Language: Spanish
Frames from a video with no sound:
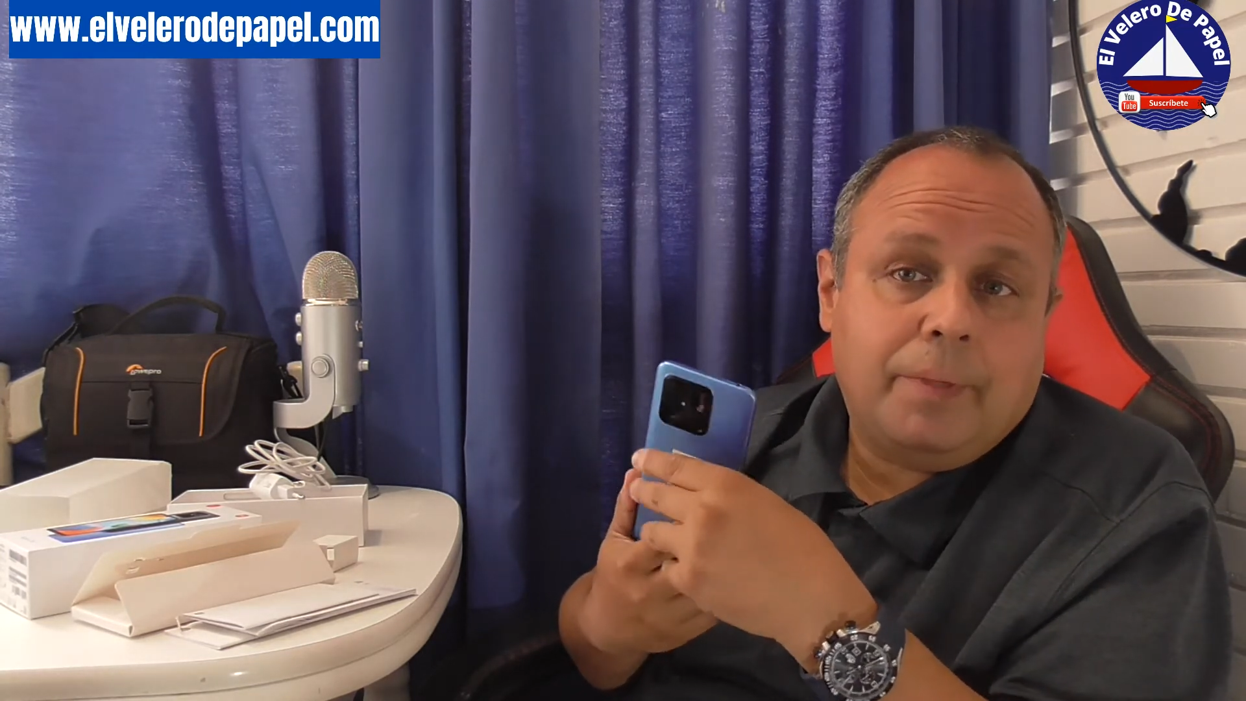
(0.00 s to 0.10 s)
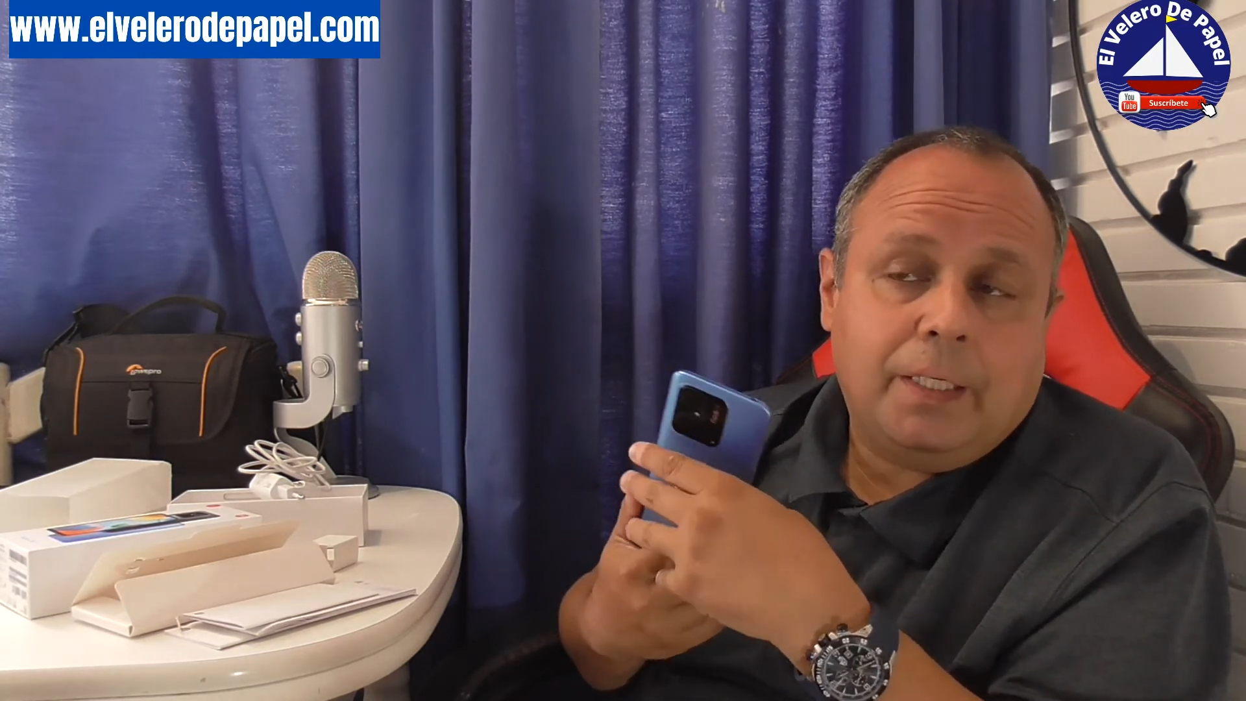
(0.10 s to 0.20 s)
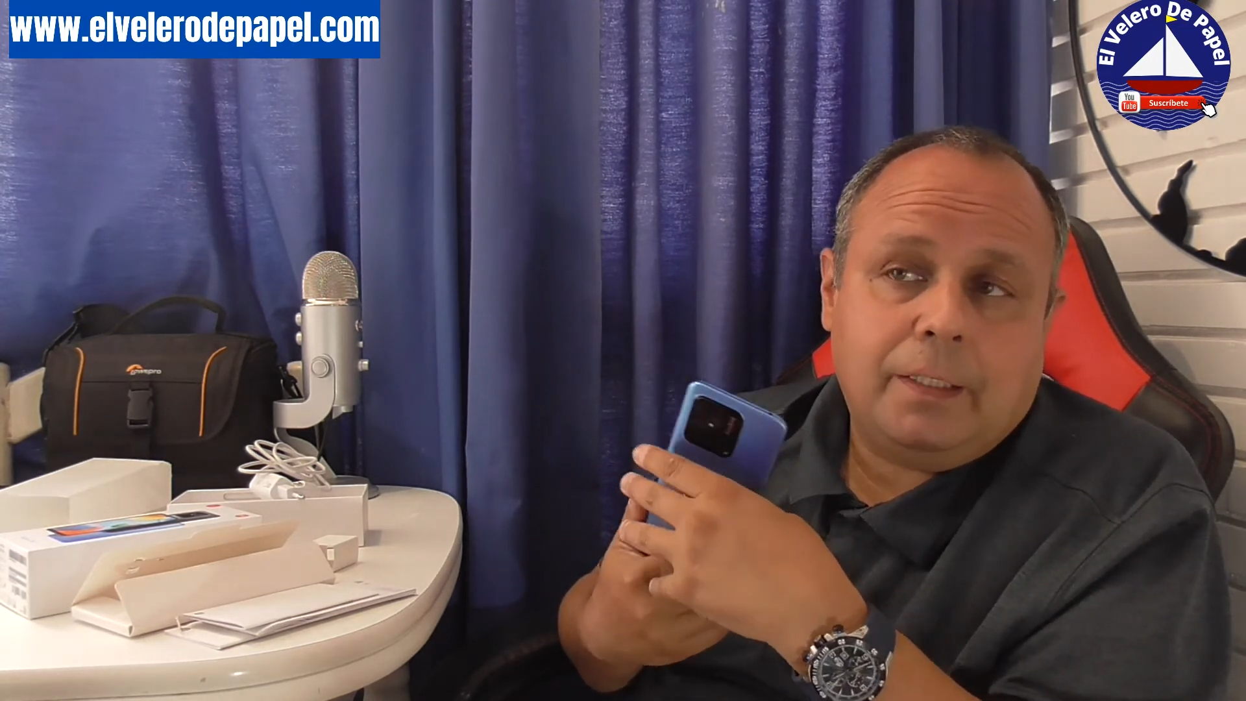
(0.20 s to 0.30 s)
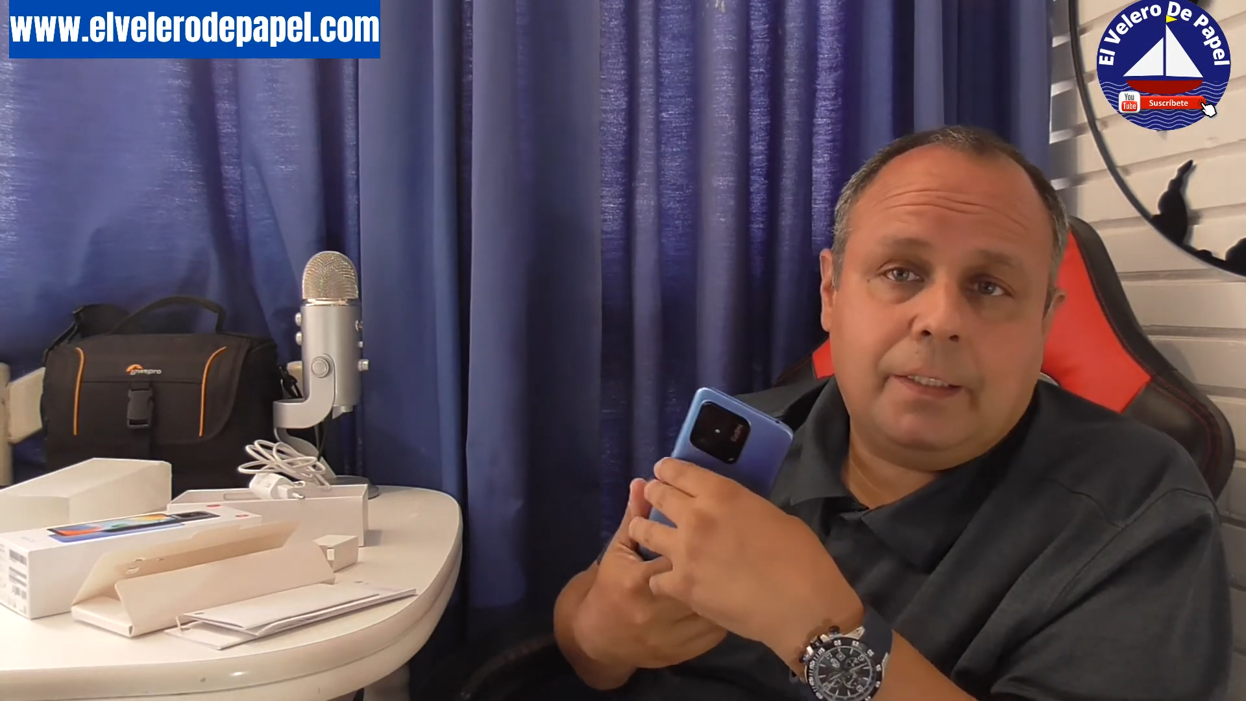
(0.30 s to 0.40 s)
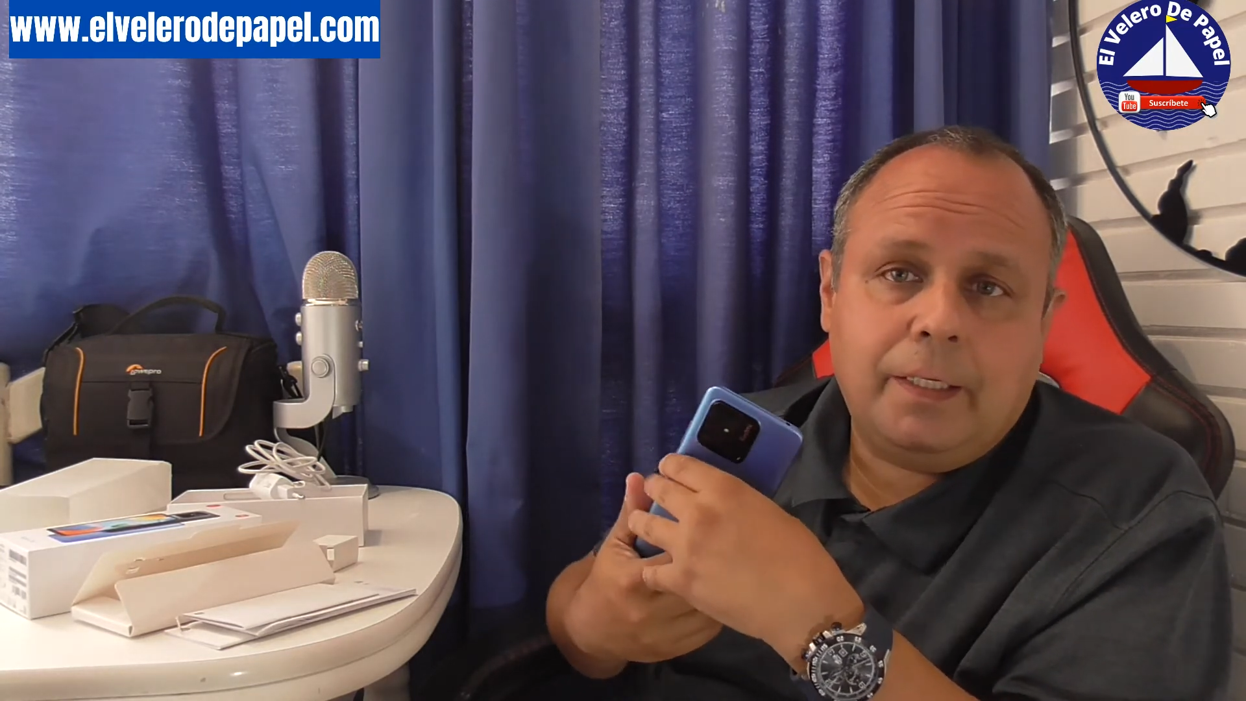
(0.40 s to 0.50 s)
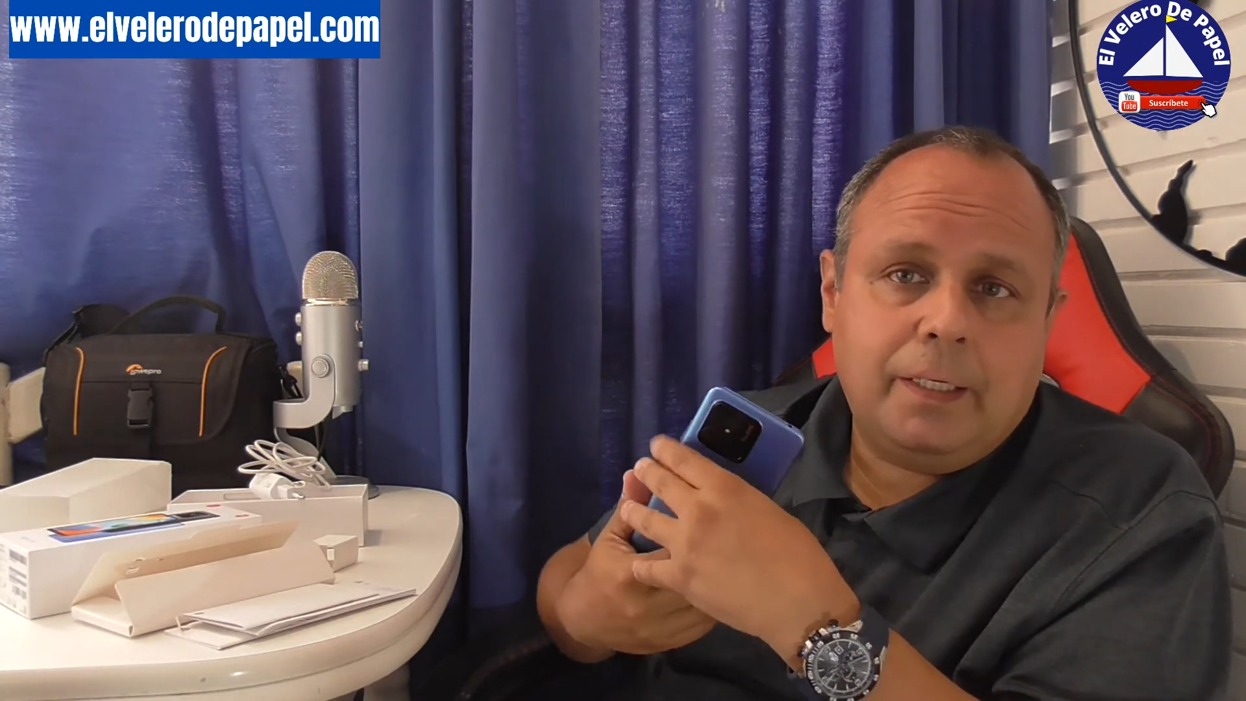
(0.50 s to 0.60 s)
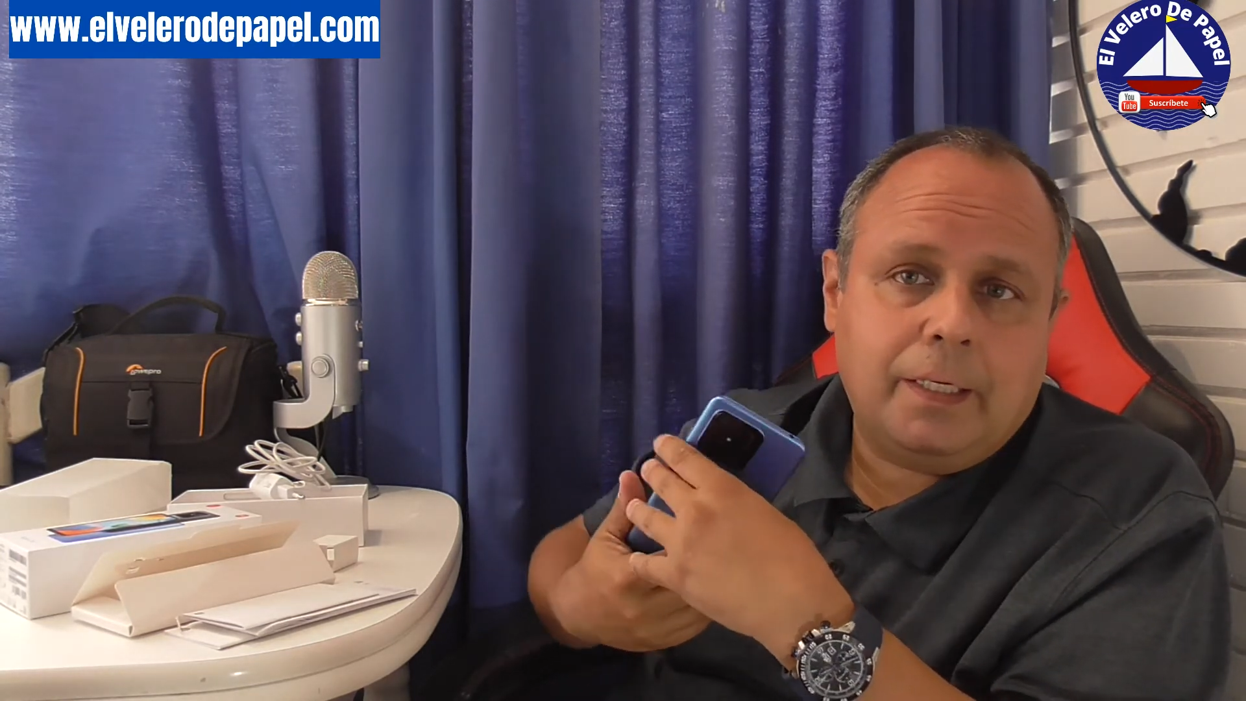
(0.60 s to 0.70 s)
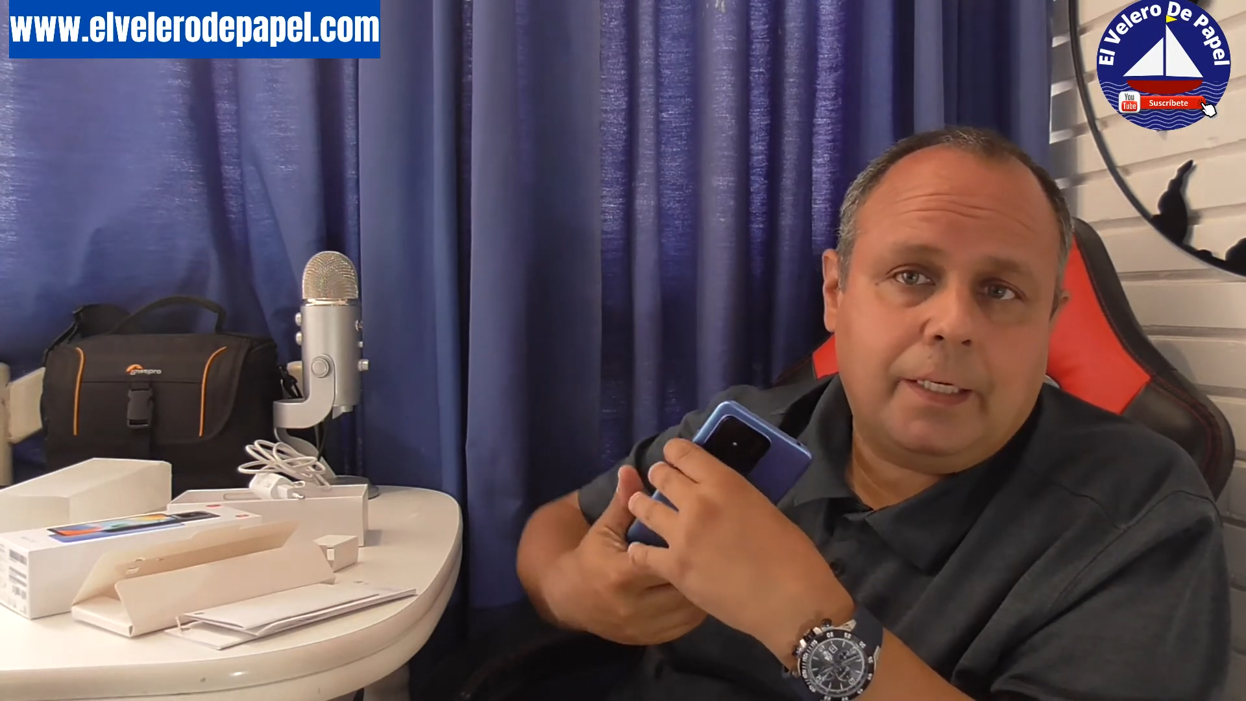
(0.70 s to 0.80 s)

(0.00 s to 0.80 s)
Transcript: mentiras